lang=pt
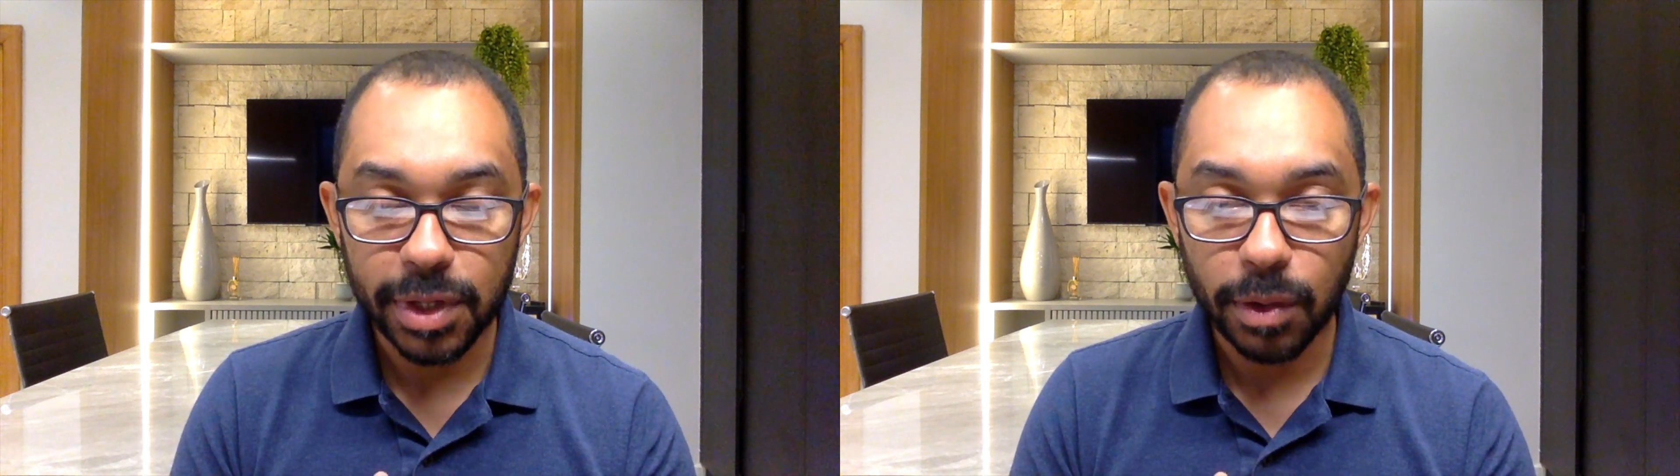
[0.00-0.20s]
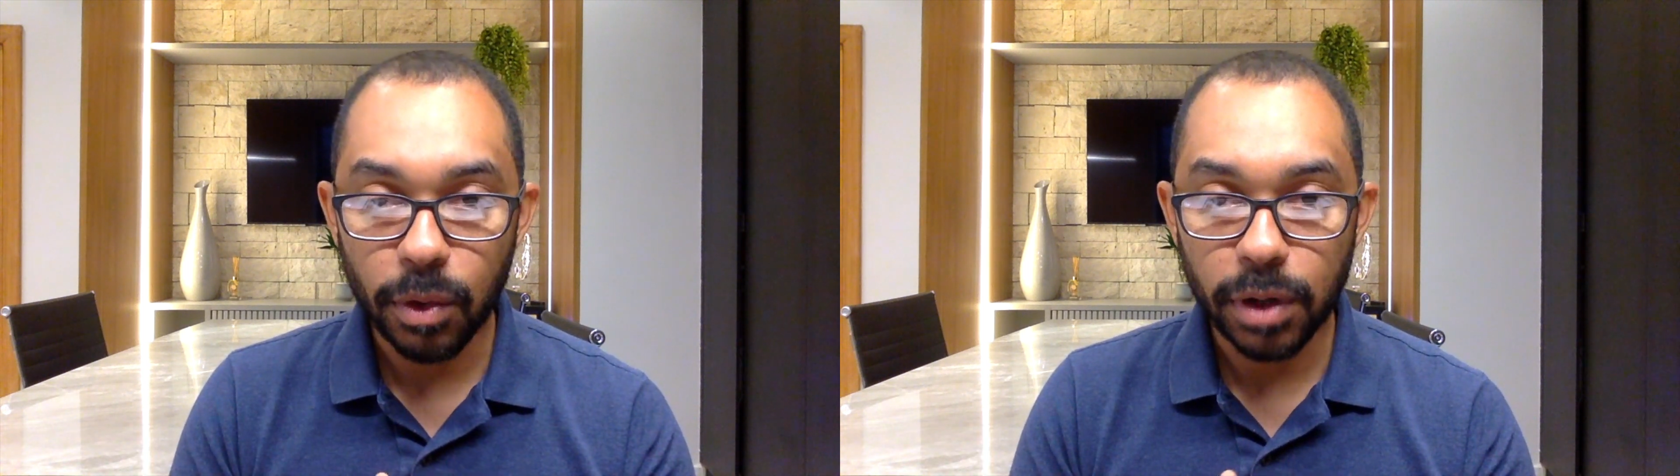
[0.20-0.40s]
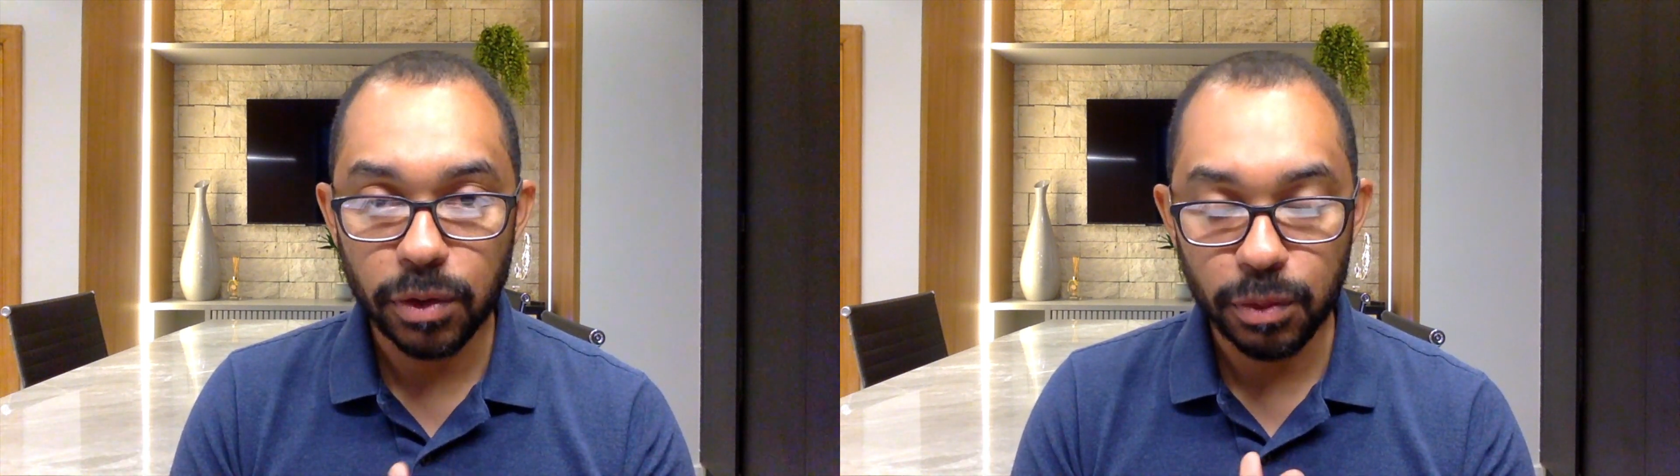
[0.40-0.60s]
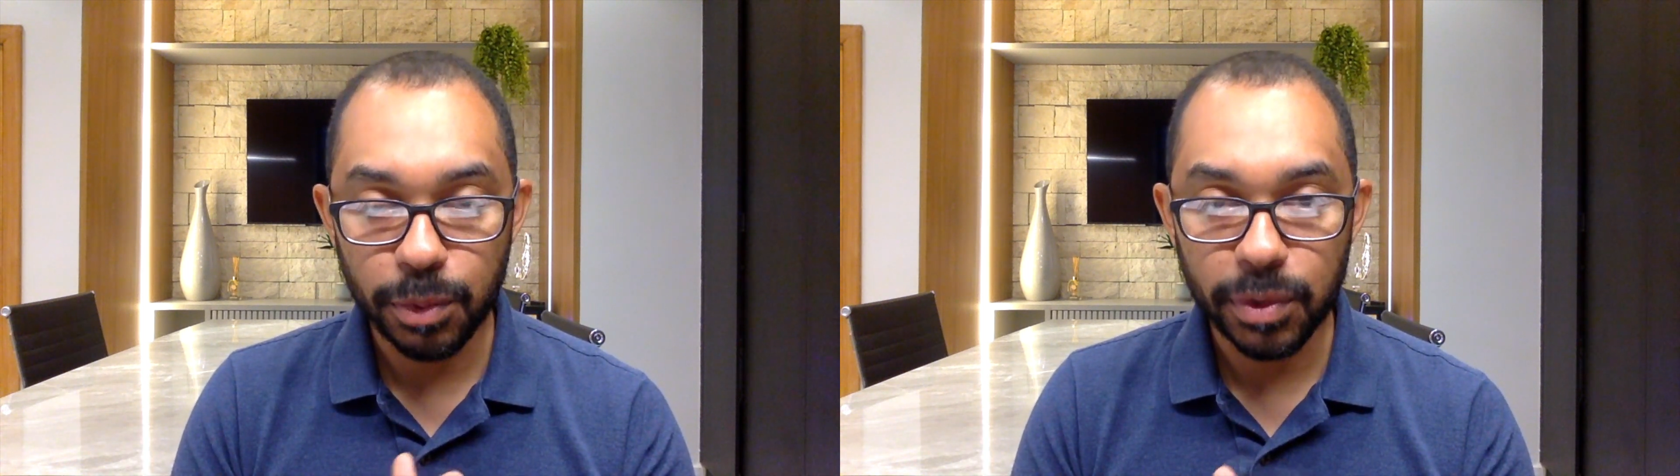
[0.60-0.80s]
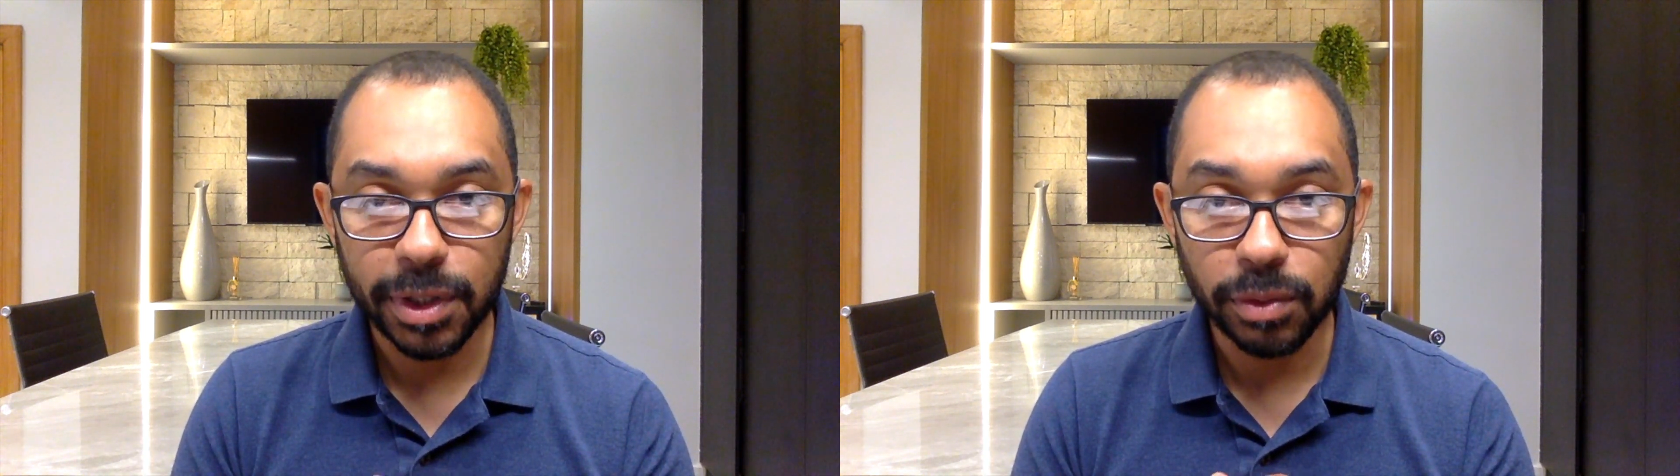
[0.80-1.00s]
negócios para
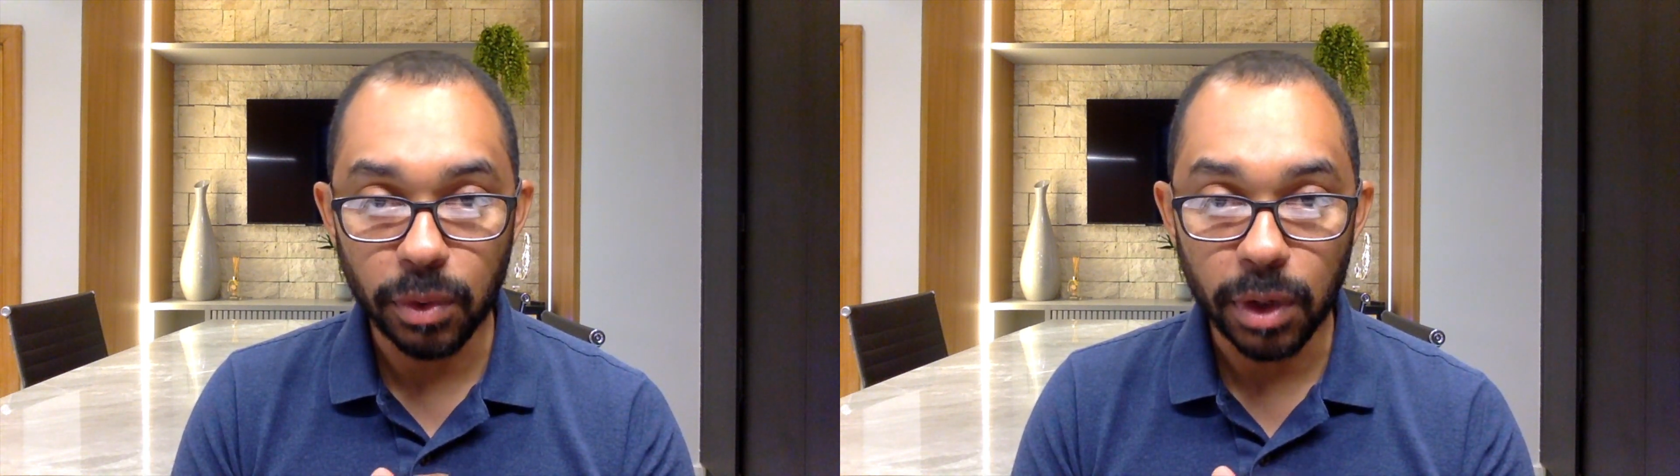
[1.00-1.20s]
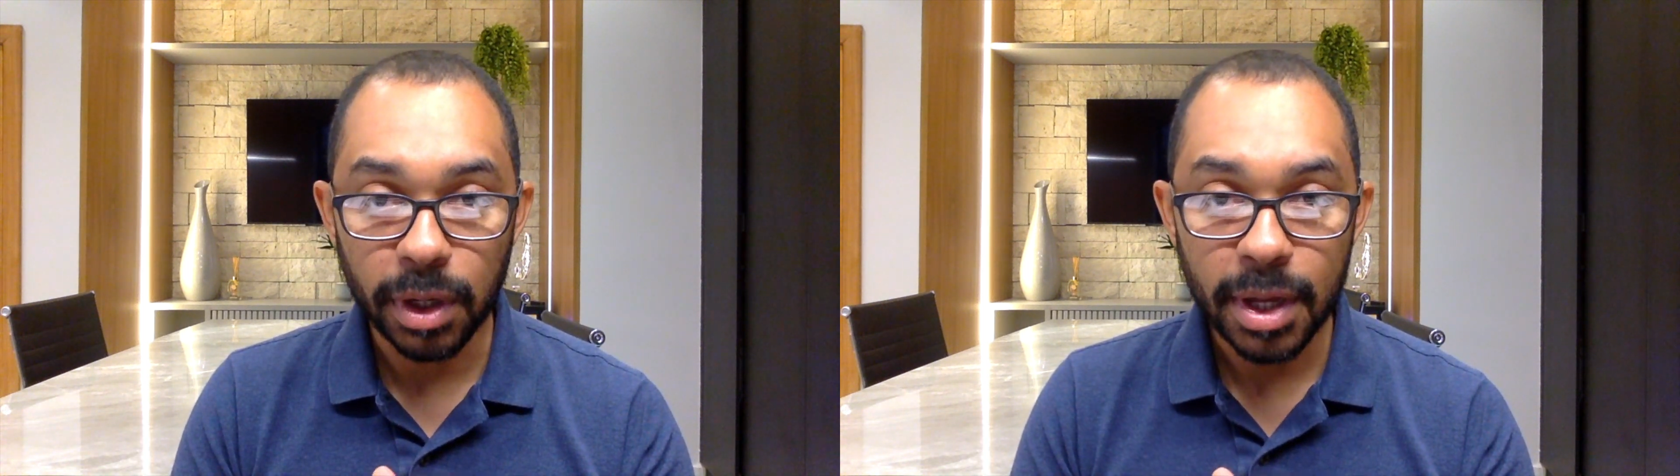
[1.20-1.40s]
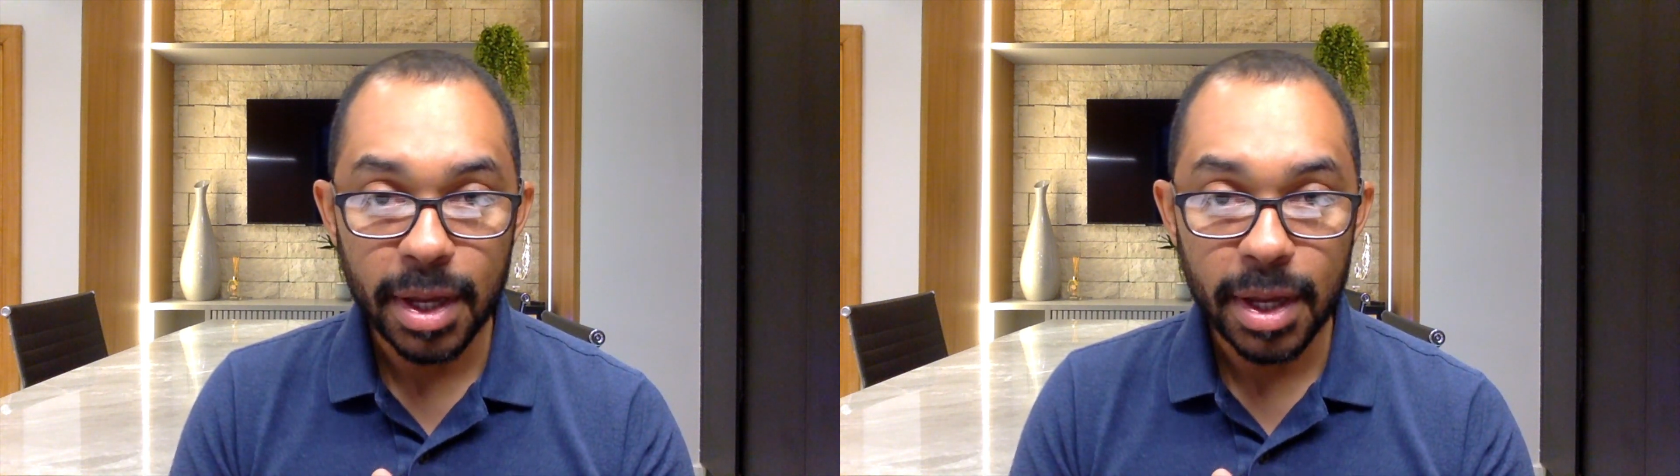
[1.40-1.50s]
o setor.